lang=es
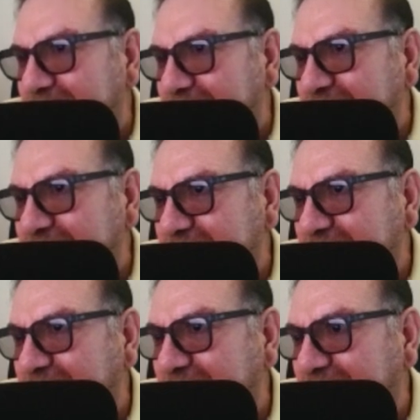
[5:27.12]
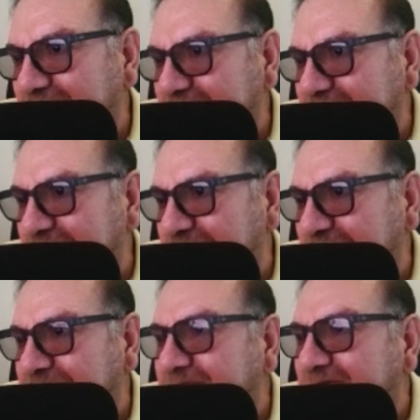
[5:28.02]
también se lo lleva
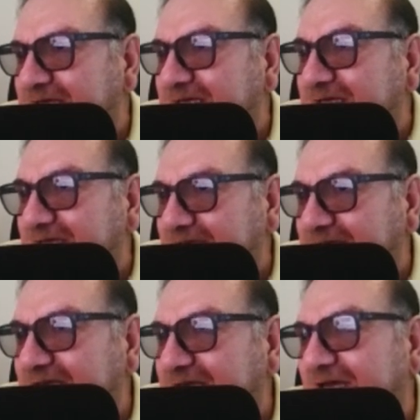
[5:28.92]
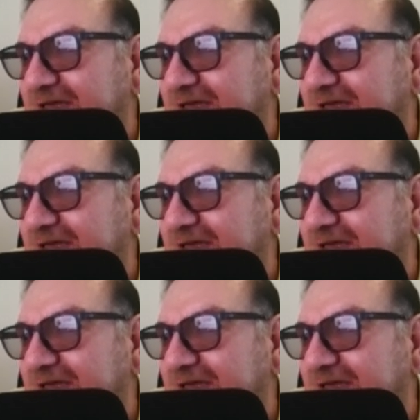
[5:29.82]
Shenba. Y